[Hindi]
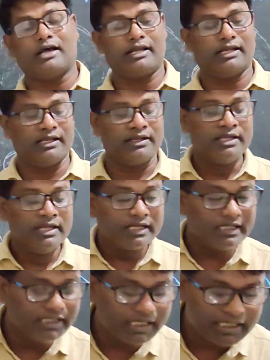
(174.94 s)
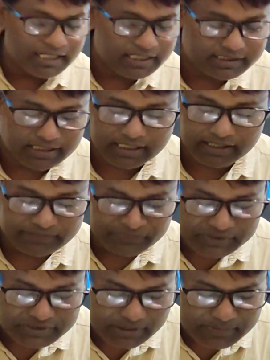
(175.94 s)
चाह रहे हैं कि देखिए ना जरा
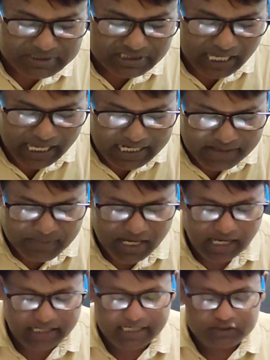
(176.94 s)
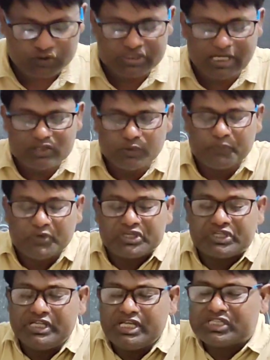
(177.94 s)
जब इस थाली में आ गया तो इसका जो
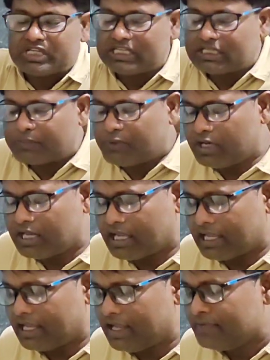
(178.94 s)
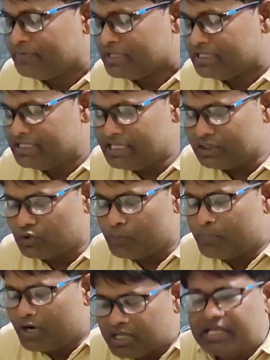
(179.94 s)
पृष्ठीय क्षेत्रफल है ये तो
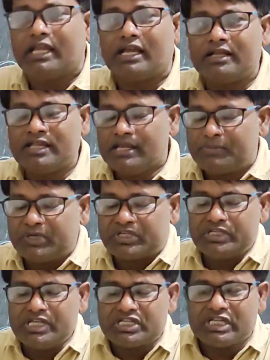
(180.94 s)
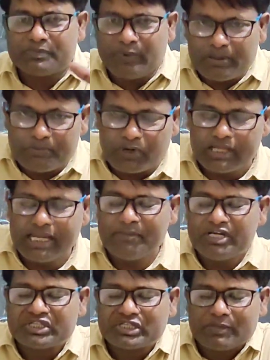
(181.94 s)
बढ़ गया पृष्ठीय क्षेत्रफल बढ़ गया
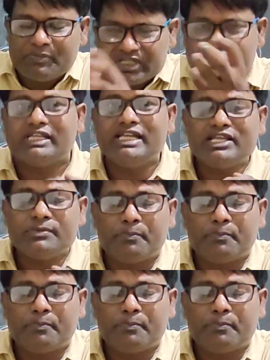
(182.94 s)
मैंने सरफेस एरिया